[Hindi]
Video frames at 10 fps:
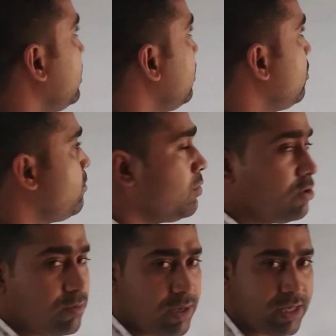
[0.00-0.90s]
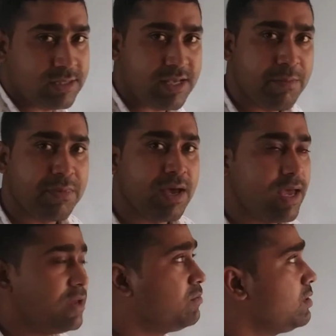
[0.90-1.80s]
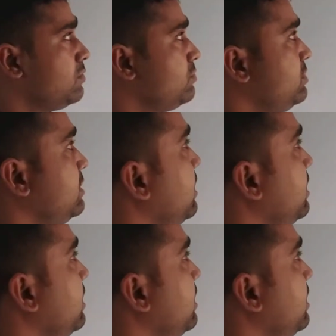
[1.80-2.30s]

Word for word: है और बहुत बार एग्जाम में आया हुआ क्वेश्चन